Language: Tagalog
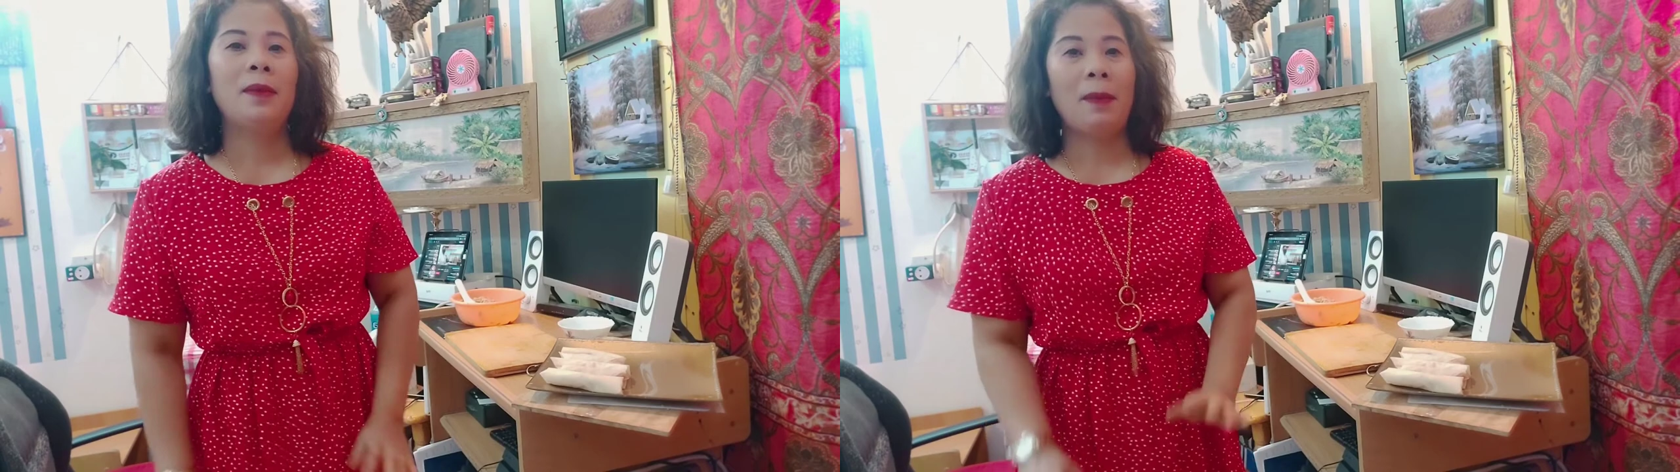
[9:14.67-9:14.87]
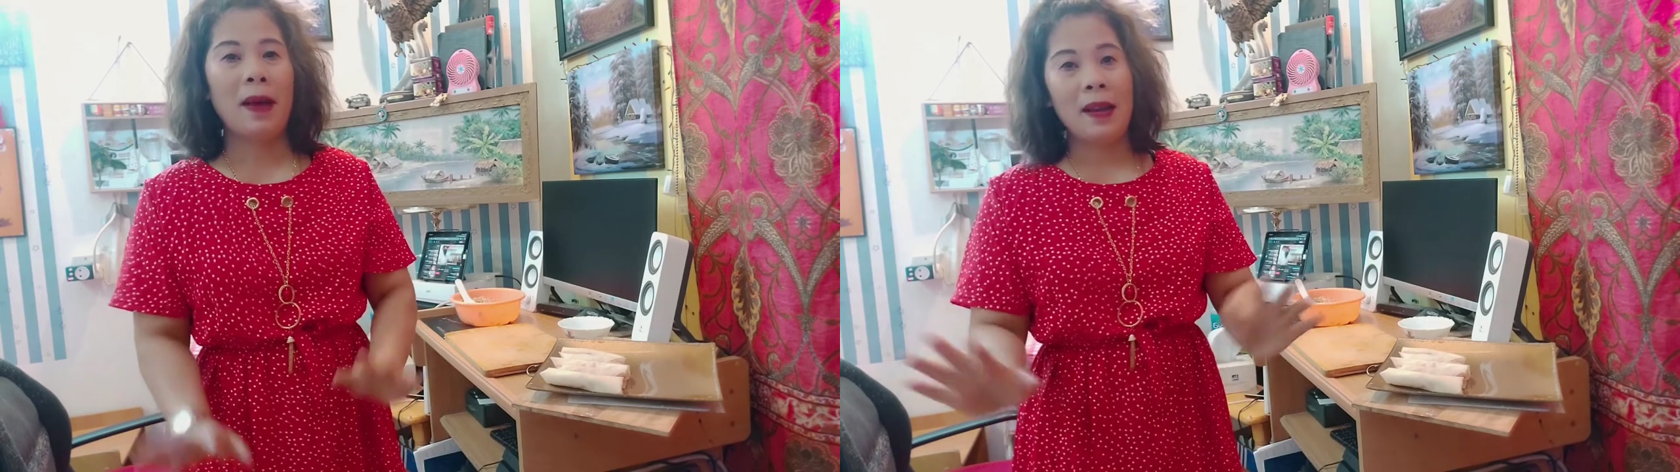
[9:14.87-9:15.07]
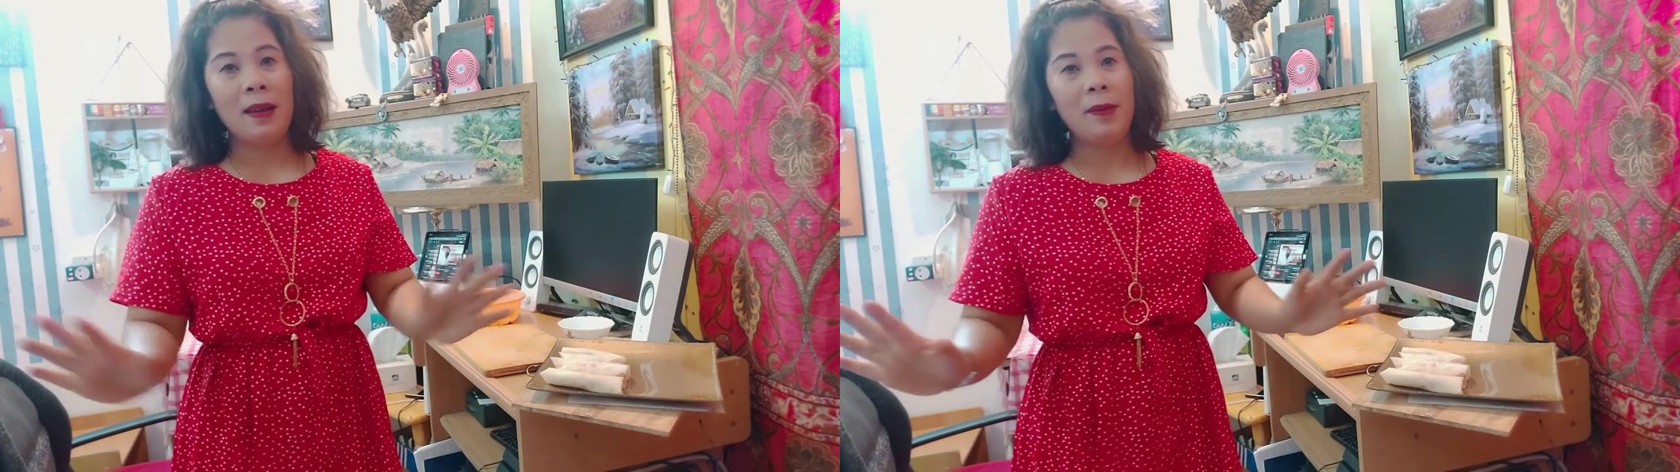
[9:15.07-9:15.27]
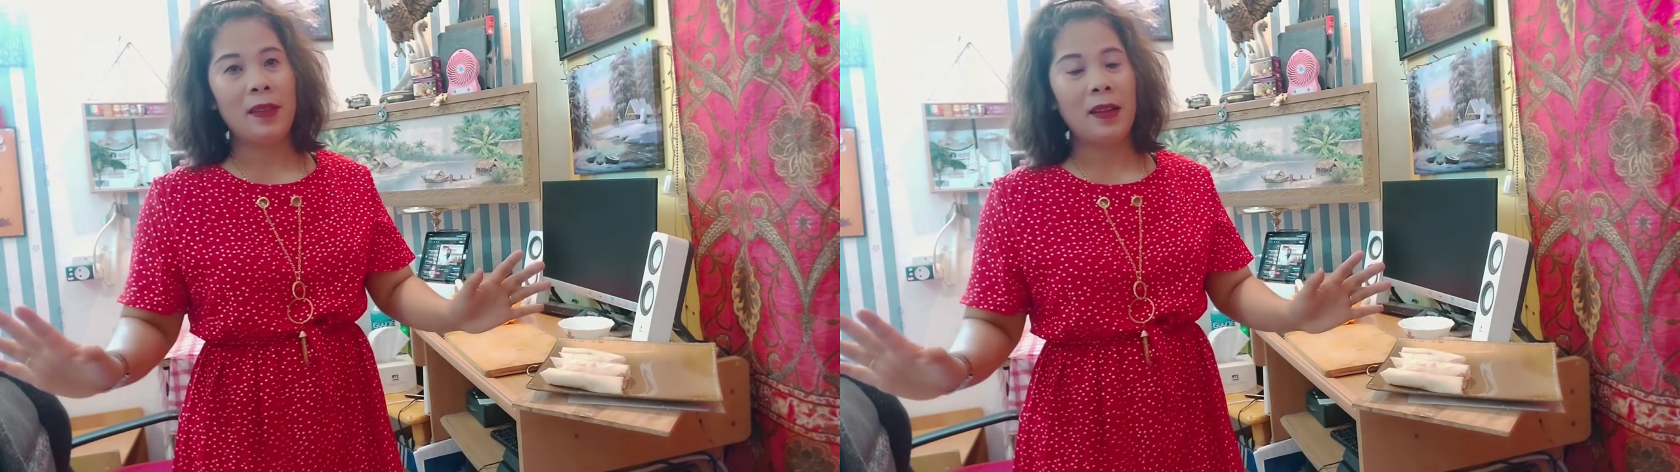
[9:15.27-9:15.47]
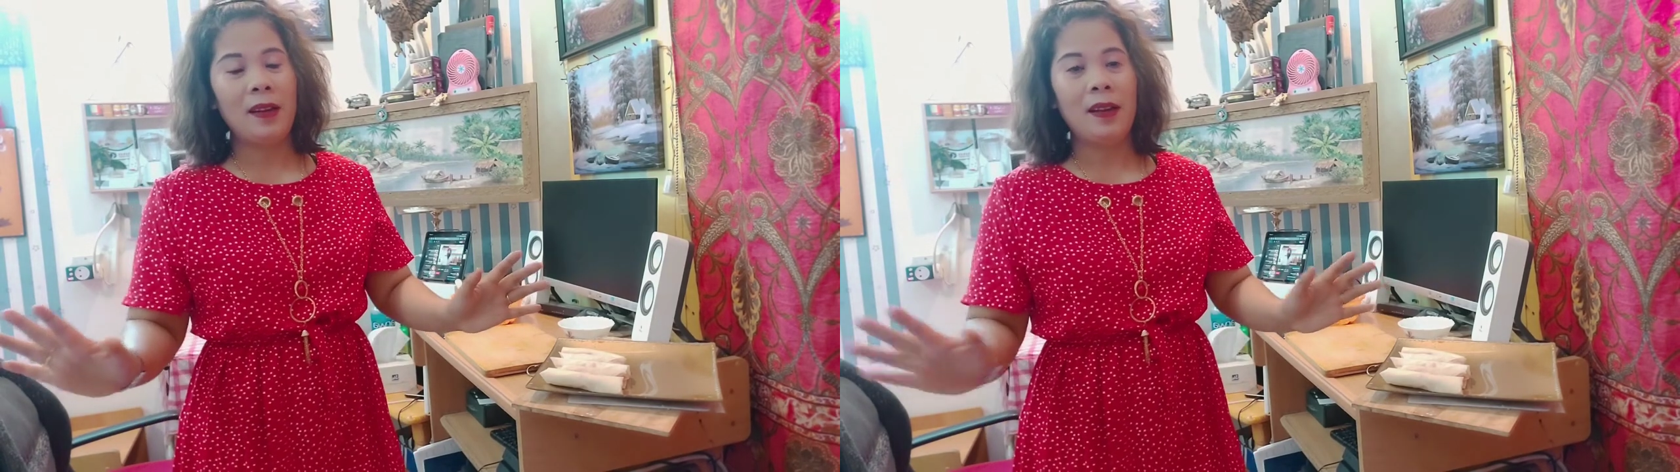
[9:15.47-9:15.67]
Papaalam na
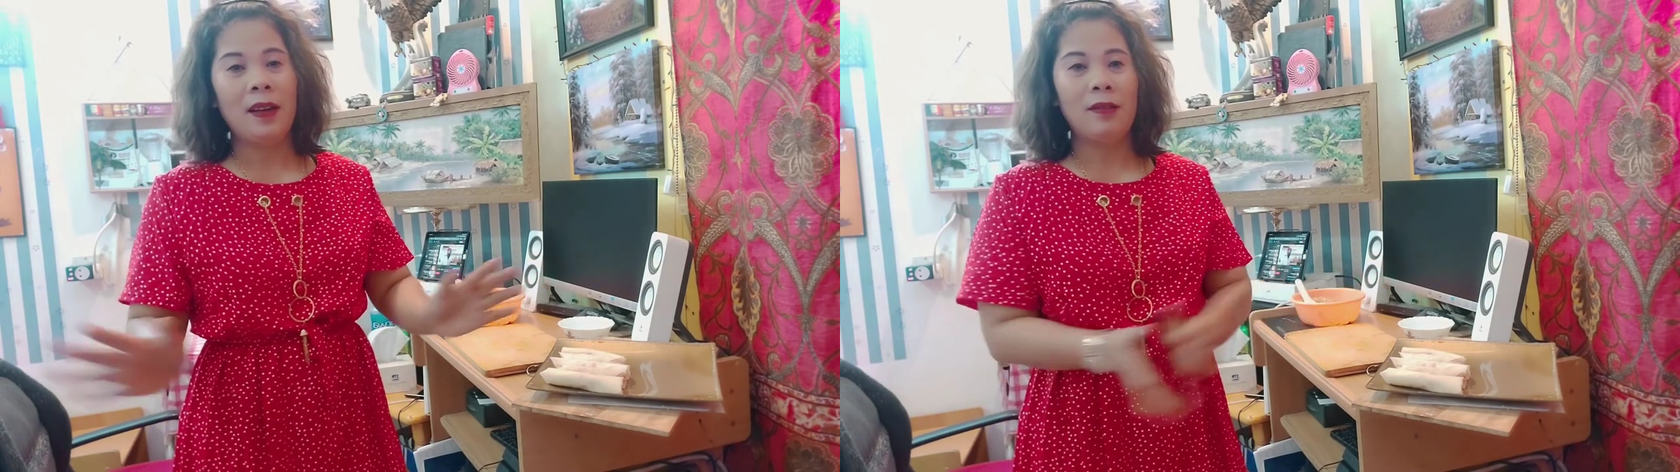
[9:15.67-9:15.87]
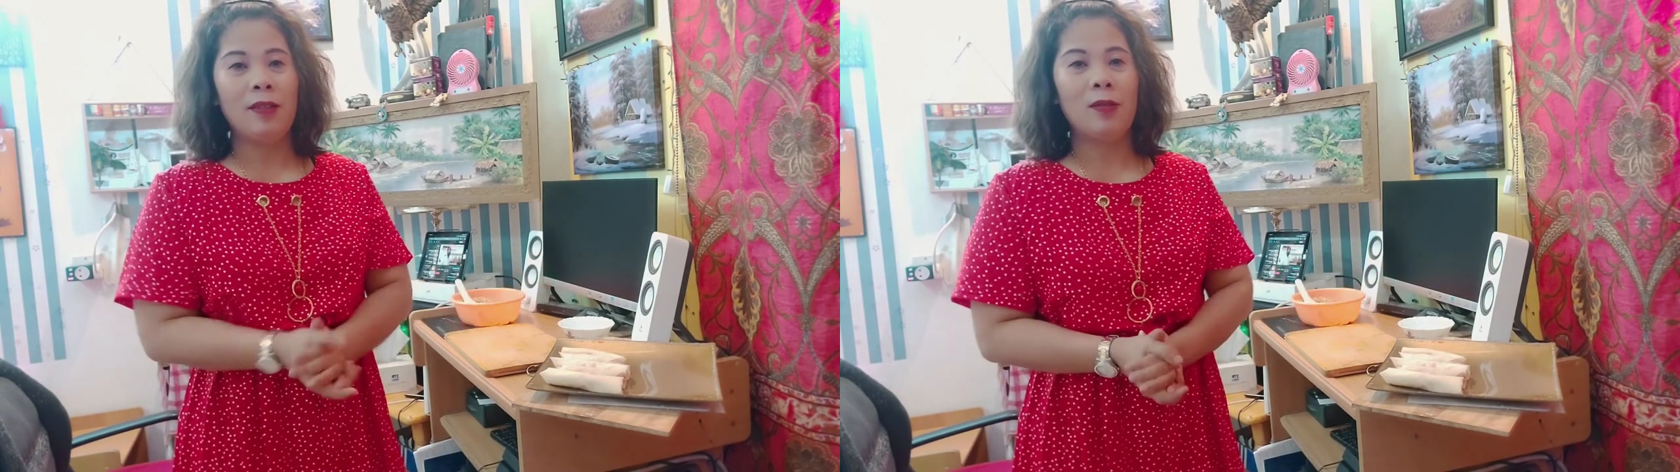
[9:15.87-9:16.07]
talaga ako.